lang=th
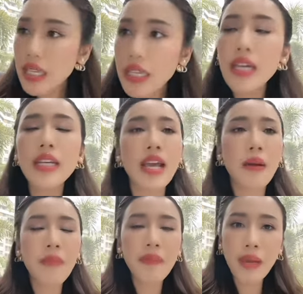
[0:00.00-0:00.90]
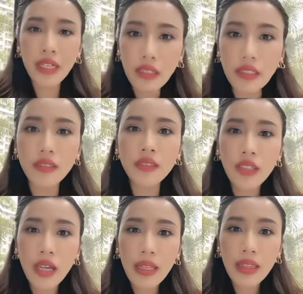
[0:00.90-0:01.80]
เส้นเงินเนี่ย มันไปถึง
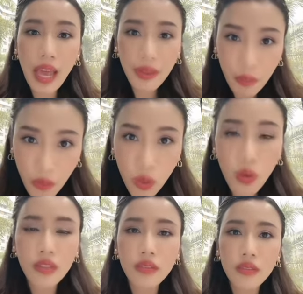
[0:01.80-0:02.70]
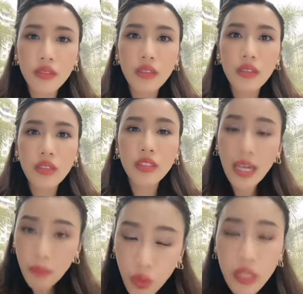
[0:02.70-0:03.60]
นายตำรวจ
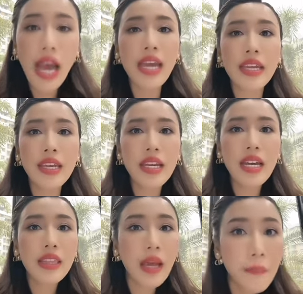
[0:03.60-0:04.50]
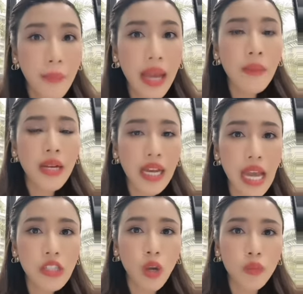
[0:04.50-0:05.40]
ชั้นผู้ใหญ่ทำไมพนั
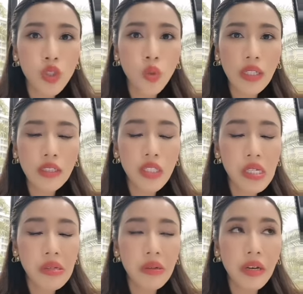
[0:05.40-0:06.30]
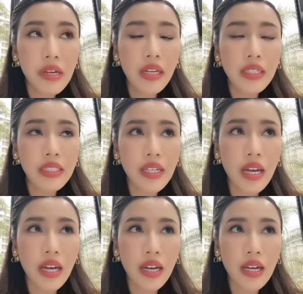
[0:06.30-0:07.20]
กงงานสอบสวนจึงเลือกที่
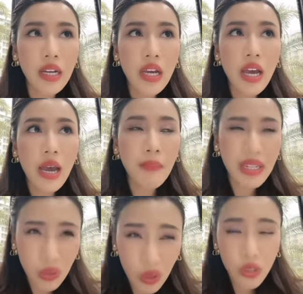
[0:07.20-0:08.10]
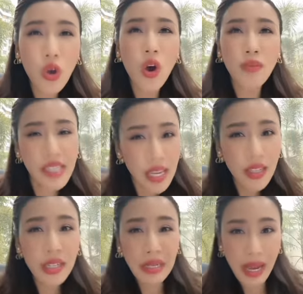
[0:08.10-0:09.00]
จะมาวจสอบเส้
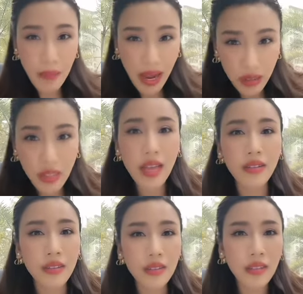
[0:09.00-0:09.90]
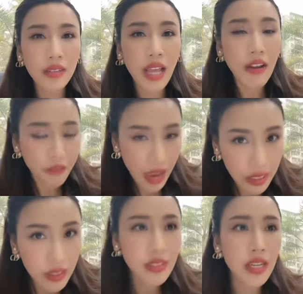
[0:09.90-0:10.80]
นเงินแค่บางเส้นถ้าแฟ
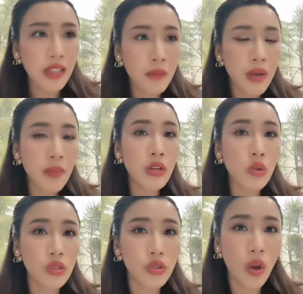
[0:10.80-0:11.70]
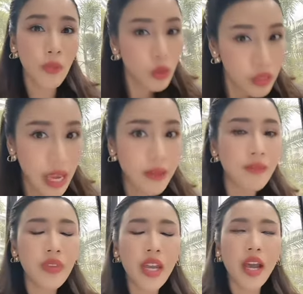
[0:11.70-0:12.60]
ร์จริงๆทำไมไม่ตรวจสอบทุกเส้น
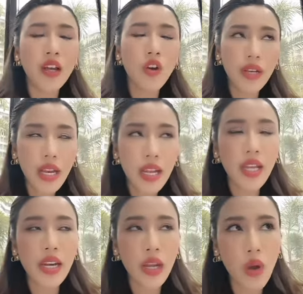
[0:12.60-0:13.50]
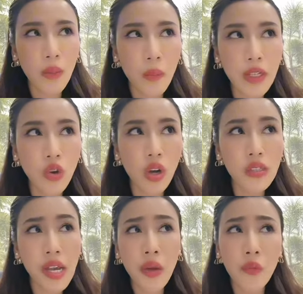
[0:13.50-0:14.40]
นะคะก่อนหน้านี้ทนายความของบิ๊กโจ๊ก
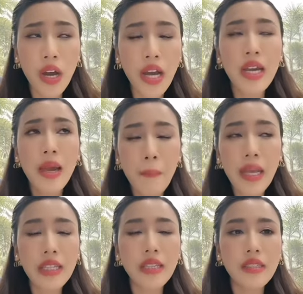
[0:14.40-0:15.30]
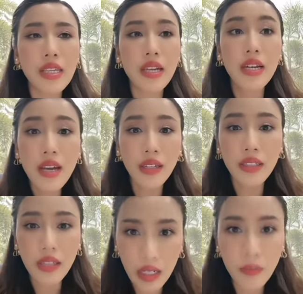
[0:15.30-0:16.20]
ก็ใช้คำว่าเป็นอินซีเลือก
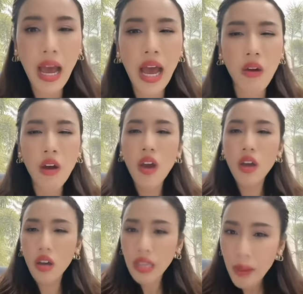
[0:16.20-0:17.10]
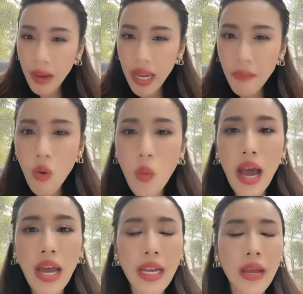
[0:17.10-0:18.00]
เหยื่อหรือเปล่า ก็ทำให้เมื่อ
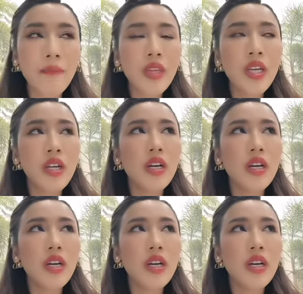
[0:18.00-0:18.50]
วานเนี่ย